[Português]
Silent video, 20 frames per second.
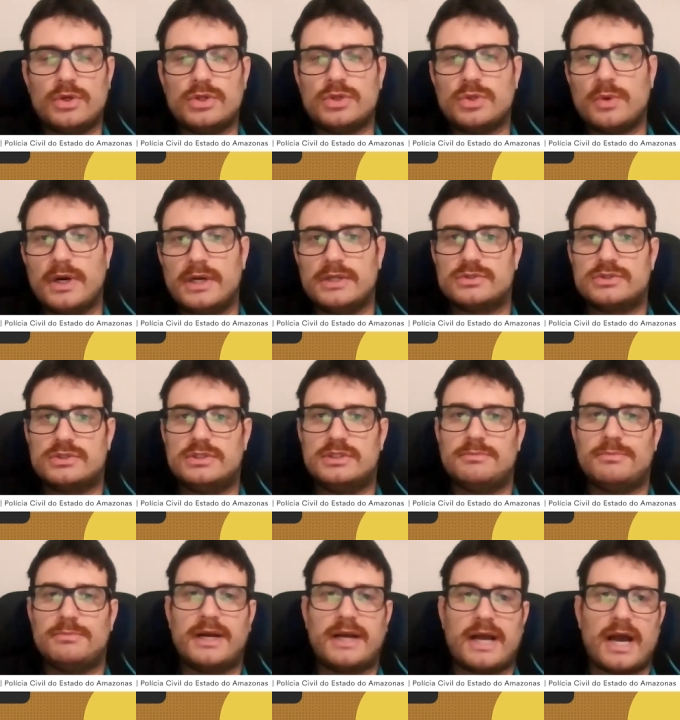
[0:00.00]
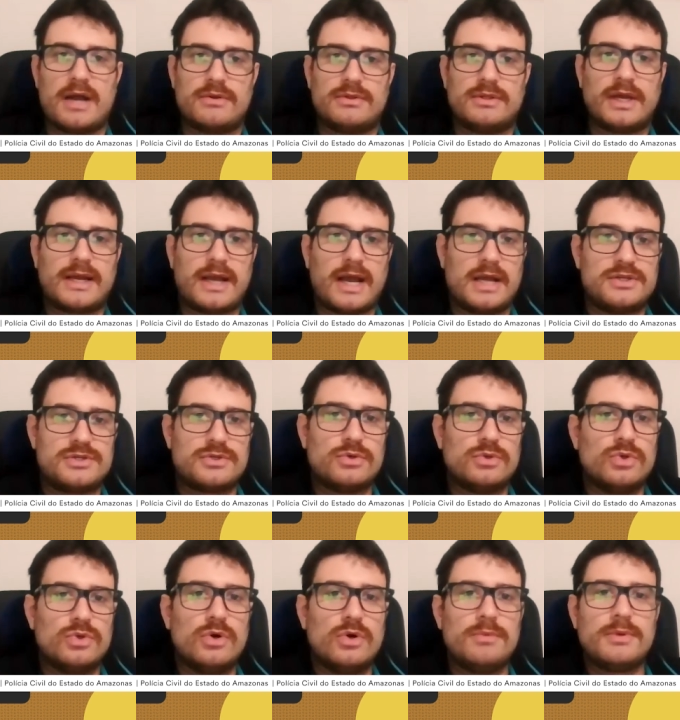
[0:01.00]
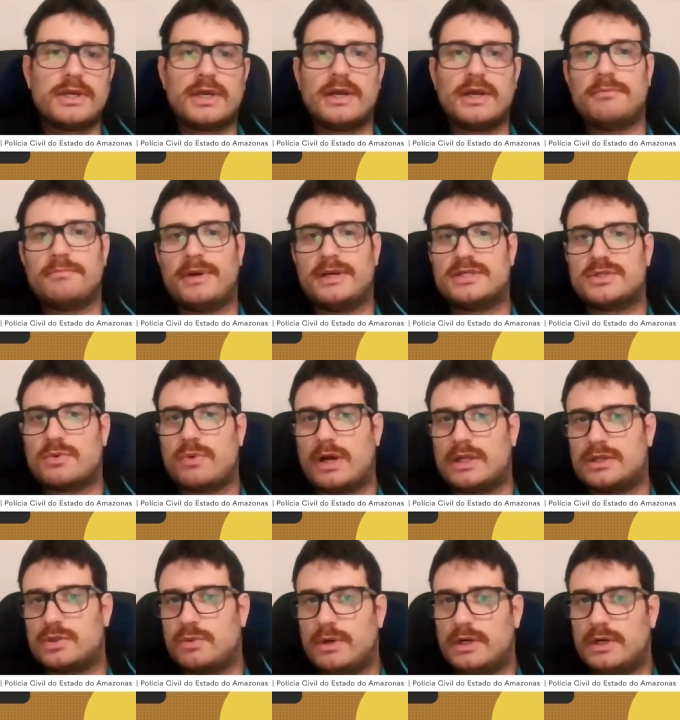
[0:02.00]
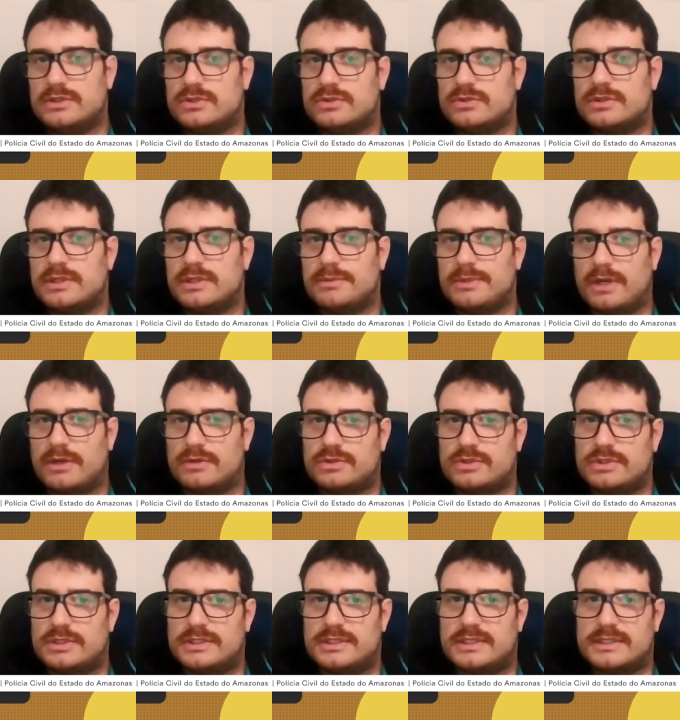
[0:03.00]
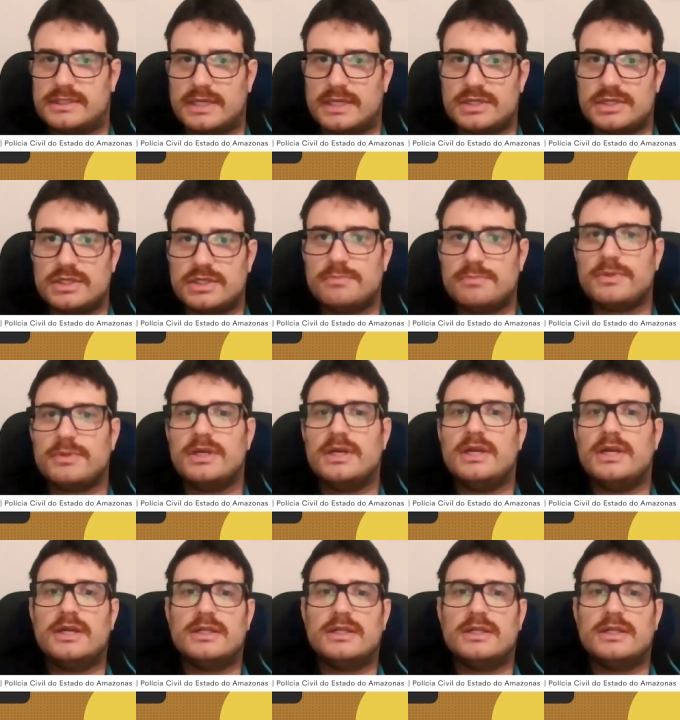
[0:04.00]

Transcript: oito anos de bancário na Caixa Econômica e mais quatro anos no Tribunal de Justiça de Sergipe,